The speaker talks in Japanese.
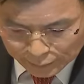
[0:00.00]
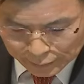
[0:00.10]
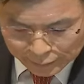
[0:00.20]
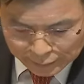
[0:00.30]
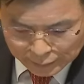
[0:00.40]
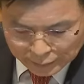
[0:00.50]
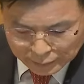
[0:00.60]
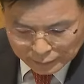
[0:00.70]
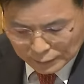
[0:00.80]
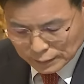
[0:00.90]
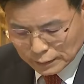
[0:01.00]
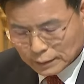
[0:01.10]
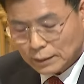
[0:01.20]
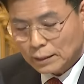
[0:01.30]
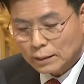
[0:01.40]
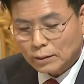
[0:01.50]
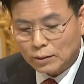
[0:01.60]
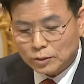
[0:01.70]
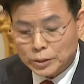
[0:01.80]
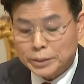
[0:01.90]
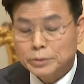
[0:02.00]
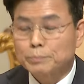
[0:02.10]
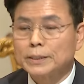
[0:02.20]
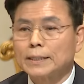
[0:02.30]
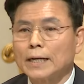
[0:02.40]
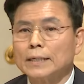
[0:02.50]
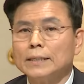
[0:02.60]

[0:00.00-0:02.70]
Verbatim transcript: そのように誠の父母様が